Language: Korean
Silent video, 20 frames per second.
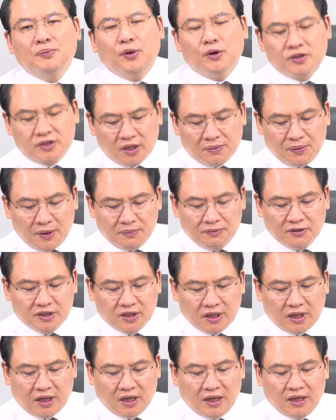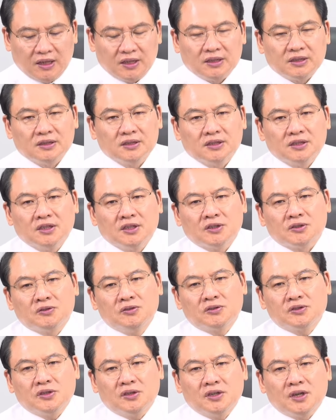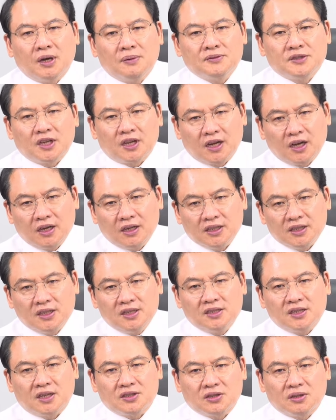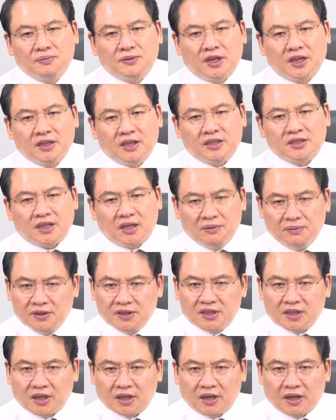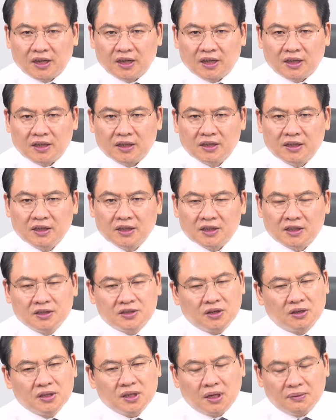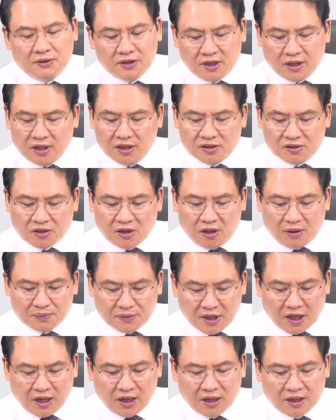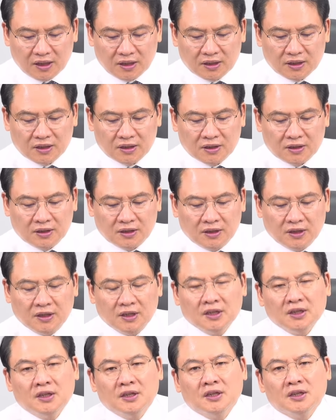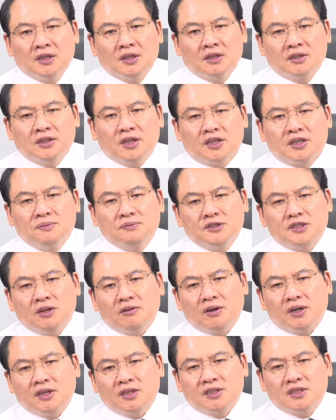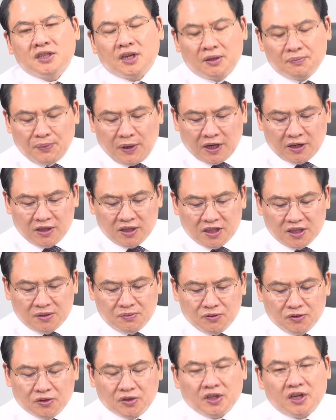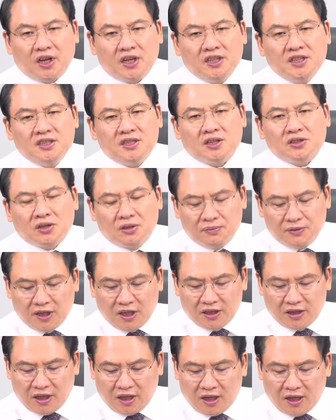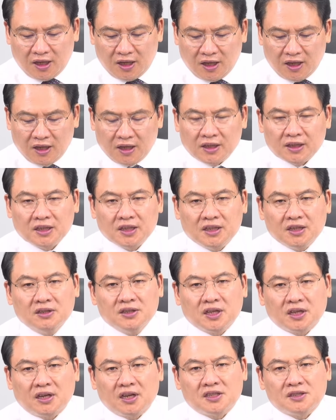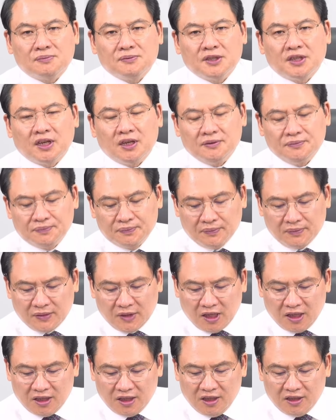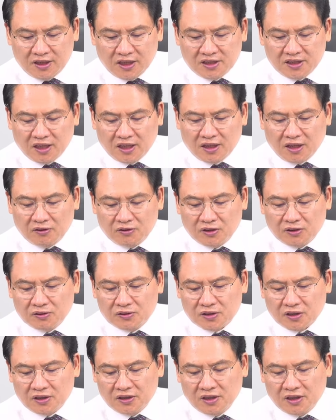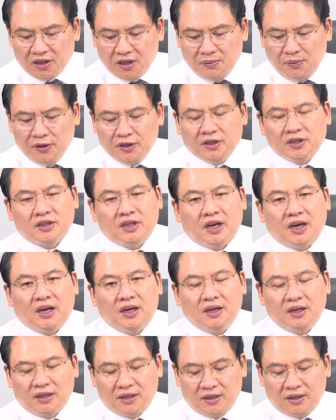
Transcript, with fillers: 복잡한 문제다. 국정감사나 인사청문회 때 짧은 시간 안에 그 정답을 드릴 수가 없다. 근데 김무장관은 지난 8월 26일에 인사청문회 때 이런 얘기를 했습니다. 일제시대 때 우리 국적은 일본이었다.